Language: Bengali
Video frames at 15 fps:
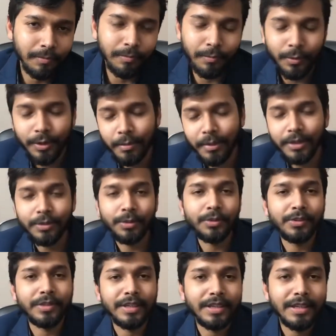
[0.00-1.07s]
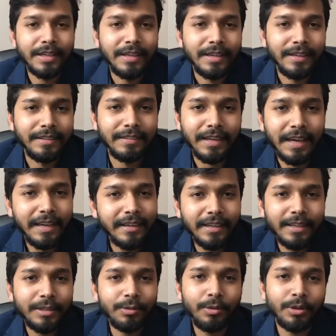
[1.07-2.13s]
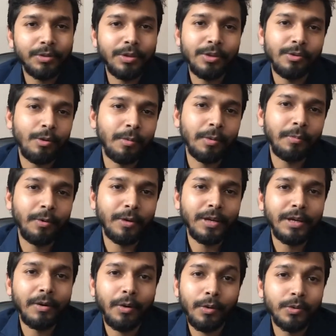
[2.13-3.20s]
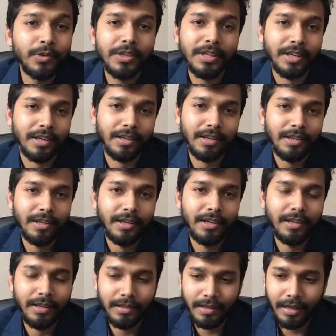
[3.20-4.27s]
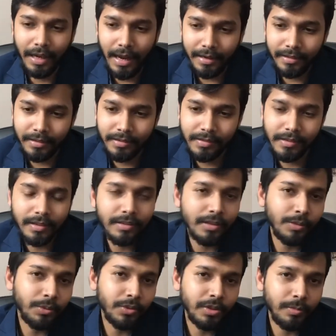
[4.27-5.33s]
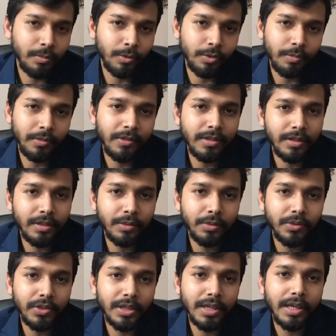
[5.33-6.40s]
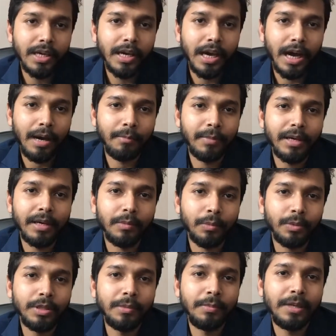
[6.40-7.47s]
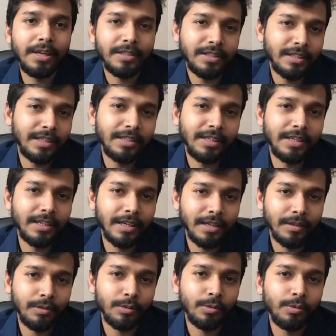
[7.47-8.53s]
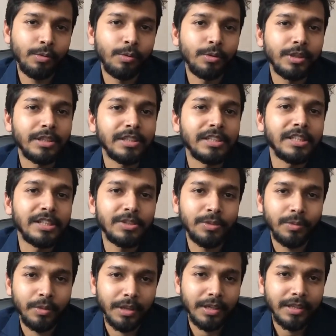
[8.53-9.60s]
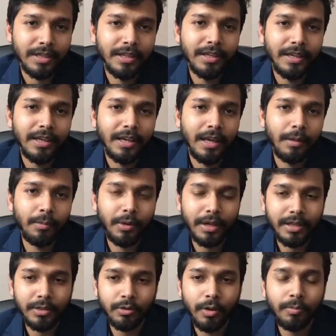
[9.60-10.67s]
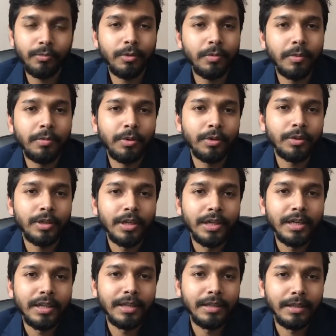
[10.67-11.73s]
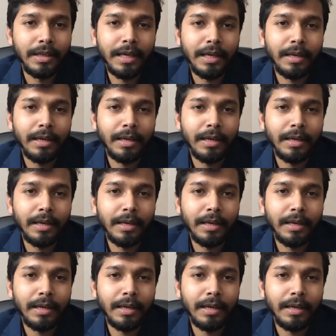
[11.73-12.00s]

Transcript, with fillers: বলতে বাধ্য হচ্ছি যে এটা কিন্তু আসলে সবার পক্ষে হচ্ছে না তার একটা রিজনটা হচ্ছে প্রথম রিজনটা হচ্ছে আমরা অতি বিলাসিতায় শিক্ষাগত যোগ্যতাটা শেষ করি এবং একটা স্বপ্নবিভোর নিয়ে